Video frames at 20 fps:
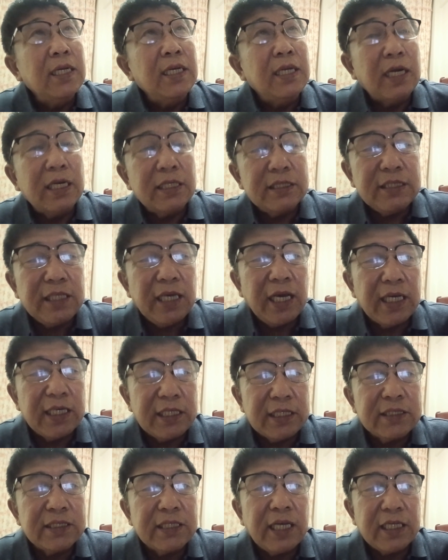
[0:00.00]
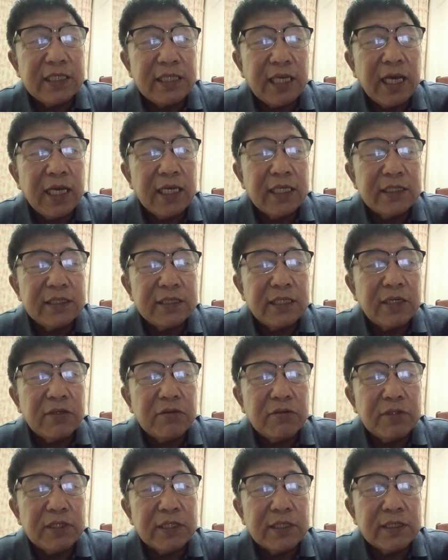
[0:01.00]
两千零三年姜
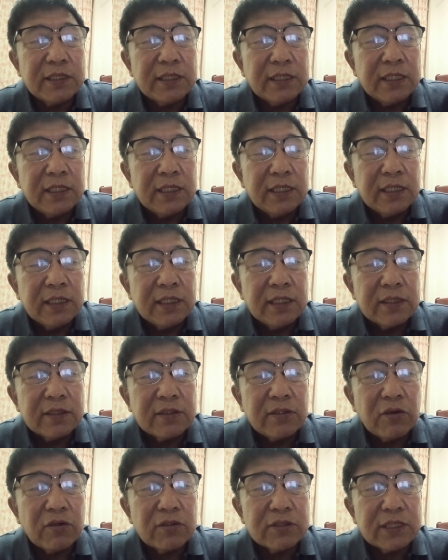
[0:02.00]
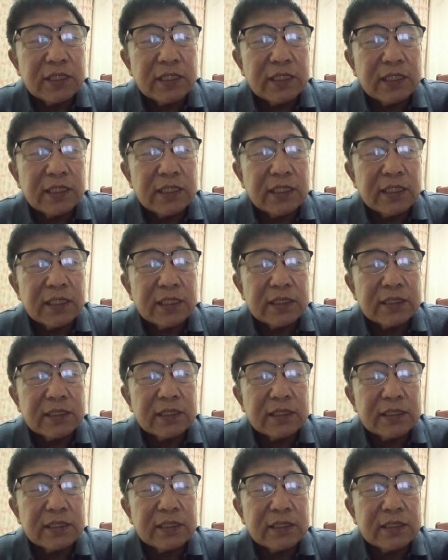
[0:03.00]
昆到这个
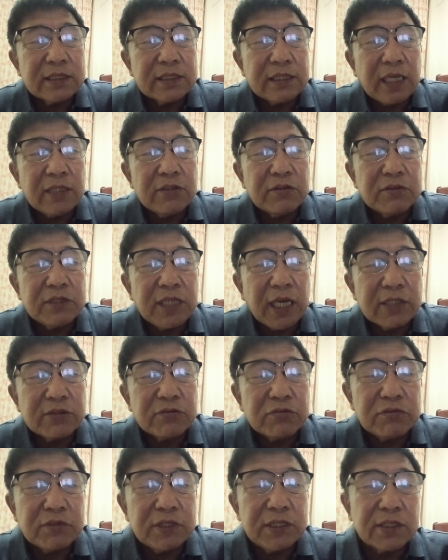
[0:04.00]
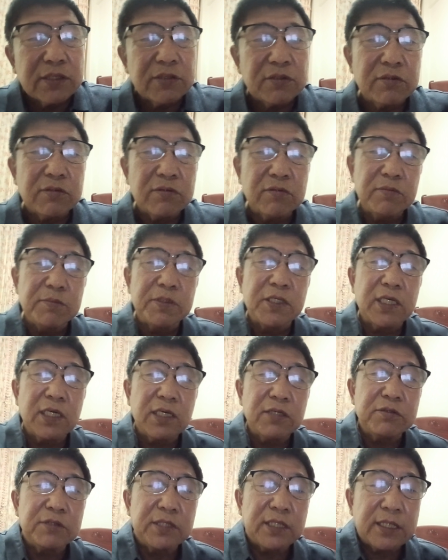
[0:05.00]
丹东演出的时候，我们
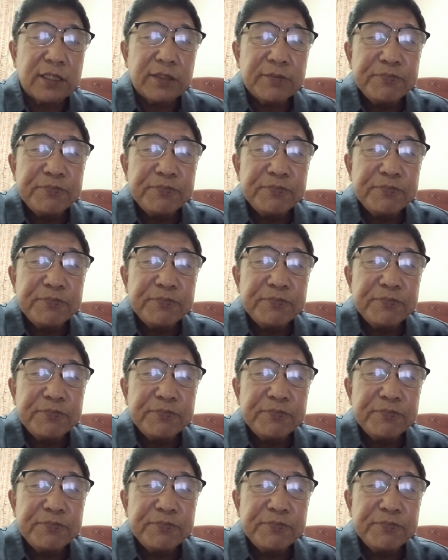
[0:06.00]
合过影。